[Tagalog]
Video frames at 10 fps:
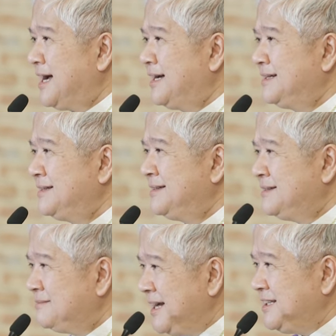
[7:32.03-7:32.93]
ka,
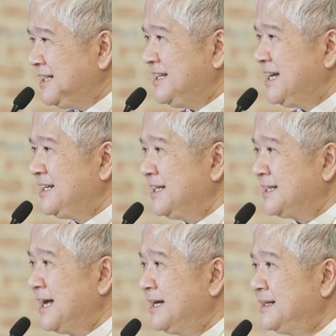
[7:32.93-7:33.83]
maintindihan
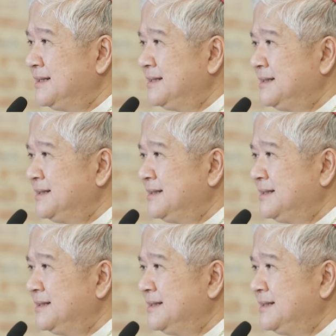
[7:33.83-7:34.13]
kita.